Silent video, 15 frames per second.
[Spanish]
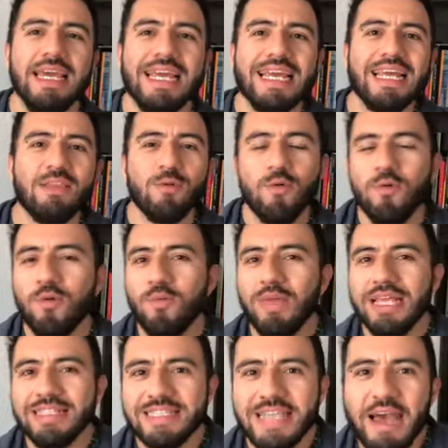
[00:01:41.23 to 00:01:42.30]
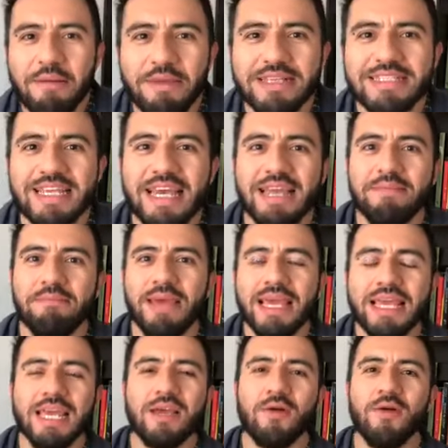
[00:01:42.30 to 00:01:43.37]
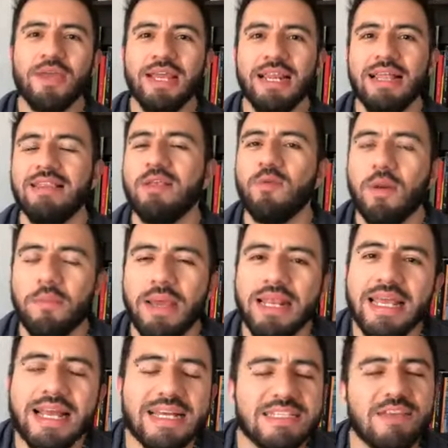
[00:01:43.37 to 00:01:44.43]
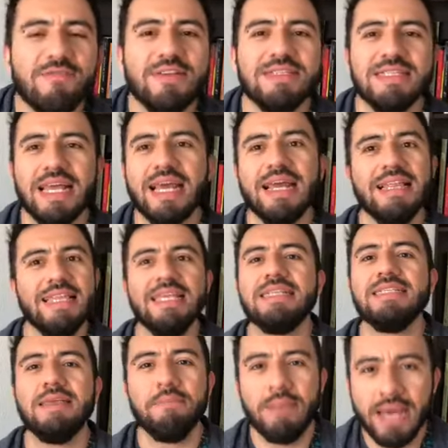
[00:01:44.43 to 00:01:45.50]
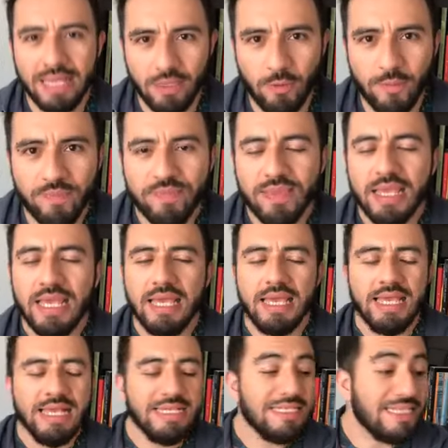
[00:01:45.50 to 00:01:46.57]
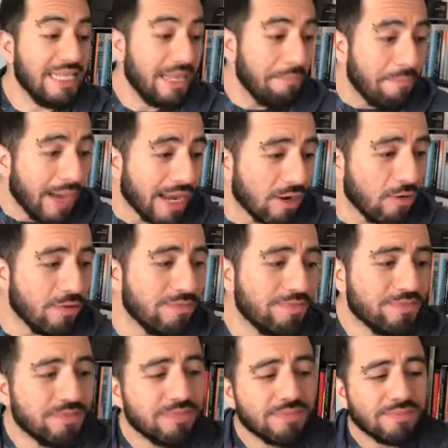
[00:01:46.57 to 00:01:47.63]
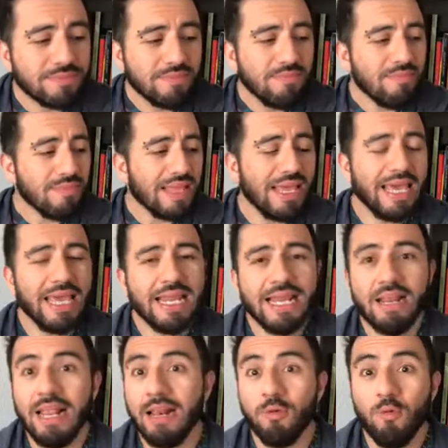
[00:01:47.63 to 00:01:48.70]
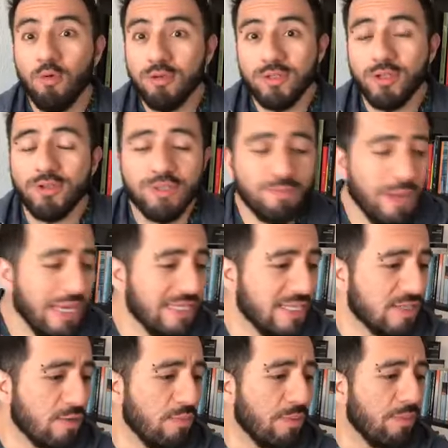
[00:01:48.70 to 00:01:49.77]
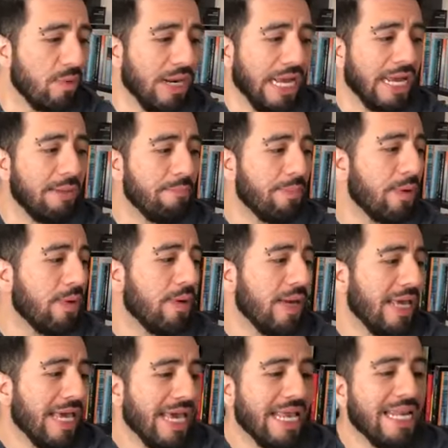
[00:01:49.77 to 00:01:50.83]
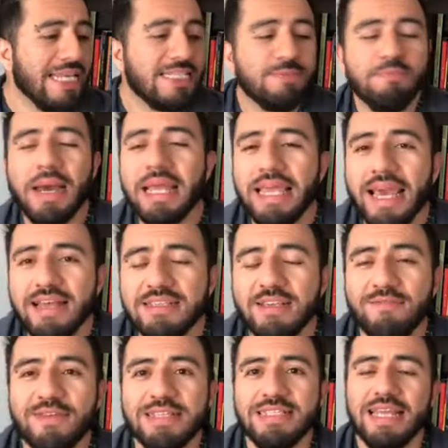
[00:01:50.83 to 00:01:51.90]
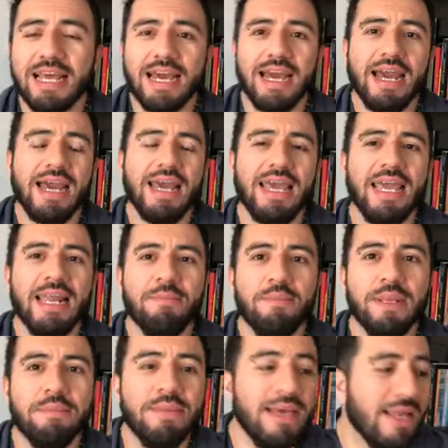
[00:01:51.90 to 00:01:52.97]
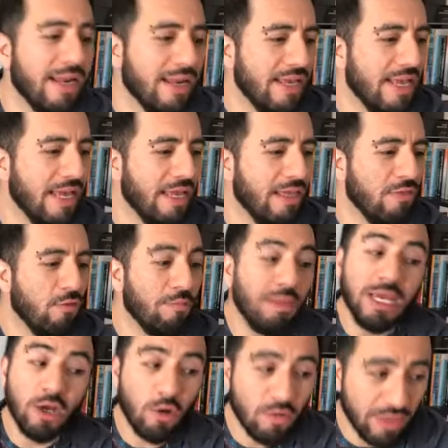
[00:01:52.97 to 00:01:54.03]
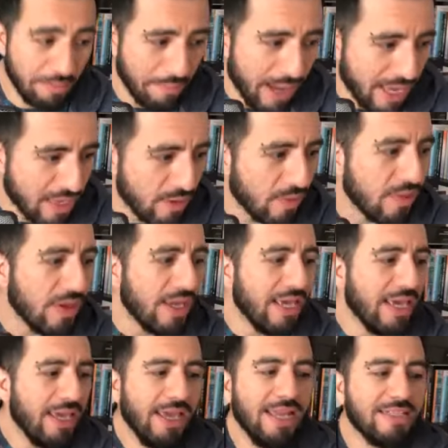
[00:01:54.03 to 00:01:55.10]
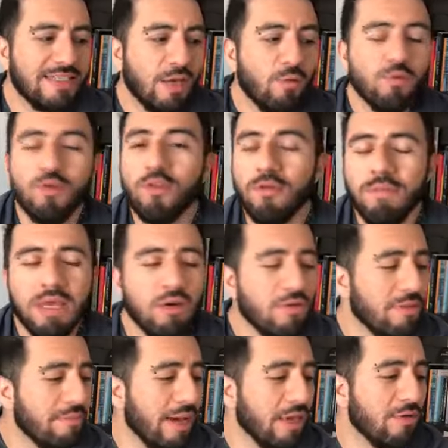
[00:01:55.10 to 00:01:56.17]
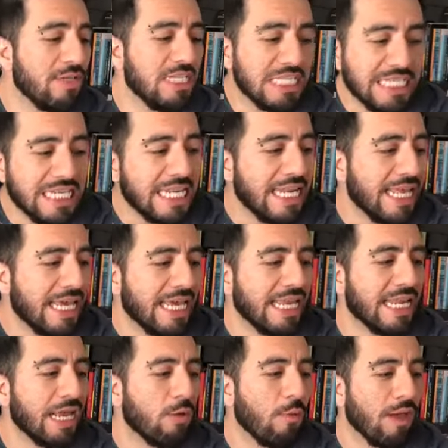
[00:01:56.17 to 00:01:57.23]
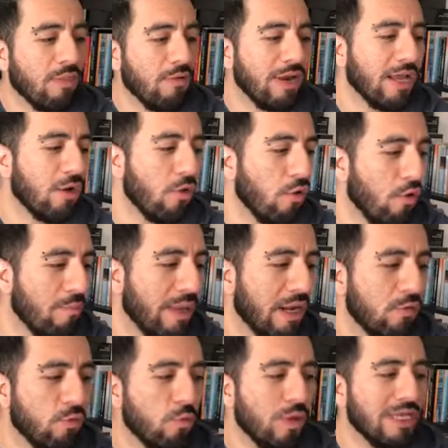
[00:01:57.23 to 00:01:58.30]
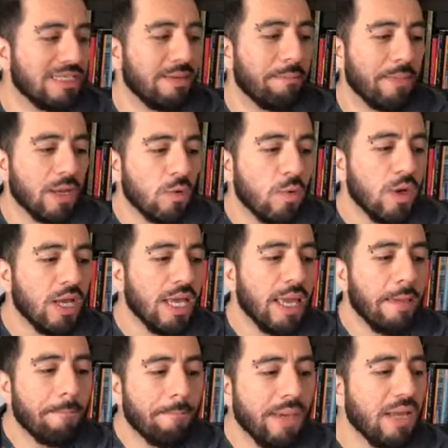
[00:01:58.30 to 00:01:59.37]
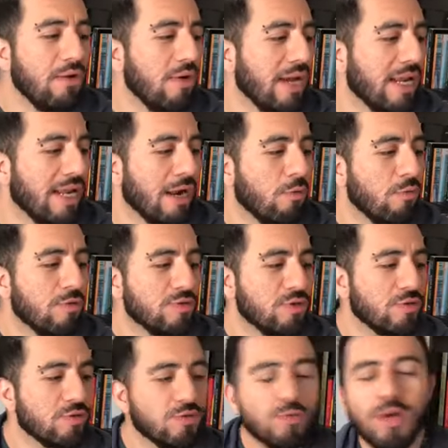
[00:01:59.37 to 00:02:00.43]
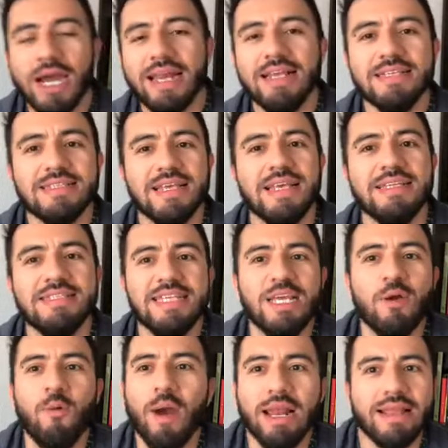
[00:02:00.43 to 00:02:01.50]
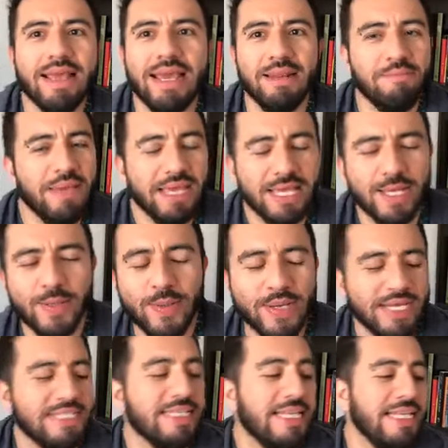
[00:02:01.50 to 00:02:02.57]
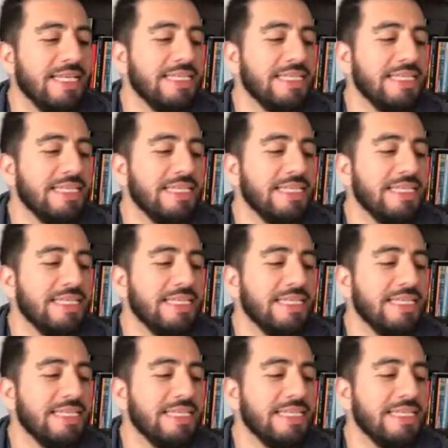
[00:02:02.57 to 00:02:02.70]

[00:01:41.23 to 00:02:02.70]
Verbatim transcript: que tú bien sabes que en México y en Latinoamérica se festeja el 10 de mayo. Sin embargo, en algunos otros países, como por ejemplo en España, se festeja el primer eh, domingo de mayo, el segundo domingo de mayo en Chile, en Ecuador, en Colombia, en Honduras y en Perú, pero en algunos otros lugares es igual que en México, que es el